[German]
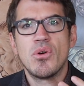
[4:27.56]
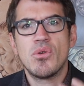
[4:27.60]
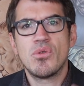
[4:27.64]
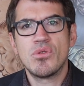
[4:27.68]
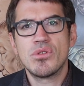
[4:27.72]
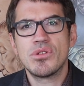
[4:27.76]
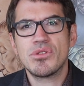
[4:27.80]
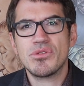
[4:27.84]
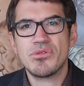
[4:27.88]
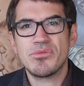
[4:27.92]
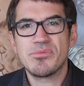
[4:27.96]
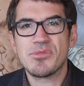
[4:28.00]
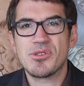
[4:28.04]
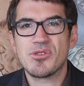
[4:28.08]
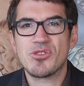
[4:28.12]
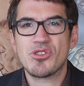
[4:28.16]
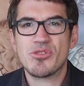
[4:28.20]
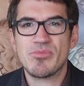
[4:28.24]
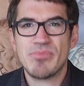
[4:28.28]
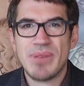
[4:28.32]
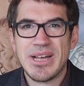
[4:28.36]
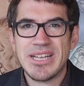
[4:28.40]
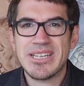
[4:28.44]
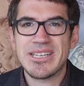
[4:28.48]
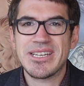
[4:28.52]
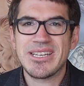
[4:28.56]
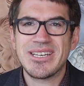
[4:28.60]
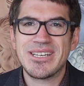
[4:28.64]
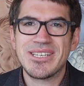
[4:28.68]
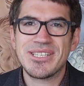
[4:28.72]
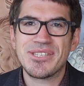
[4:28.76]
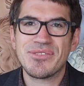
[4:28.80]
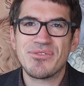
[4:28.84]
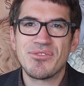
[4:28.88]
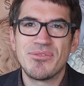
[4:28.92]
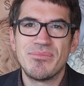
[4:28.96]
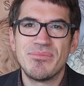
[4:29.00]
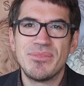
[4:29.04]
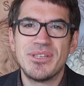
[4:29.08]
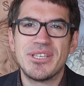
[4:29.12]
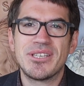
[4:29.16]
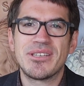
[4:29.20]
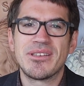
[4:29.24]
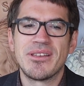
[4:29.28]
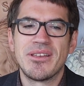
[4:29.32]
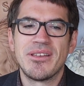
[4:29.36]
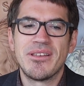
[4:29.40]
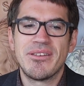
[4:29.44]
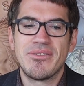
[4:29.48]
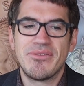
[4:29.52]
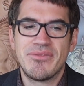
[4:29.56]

Und umso spannender ist für mich,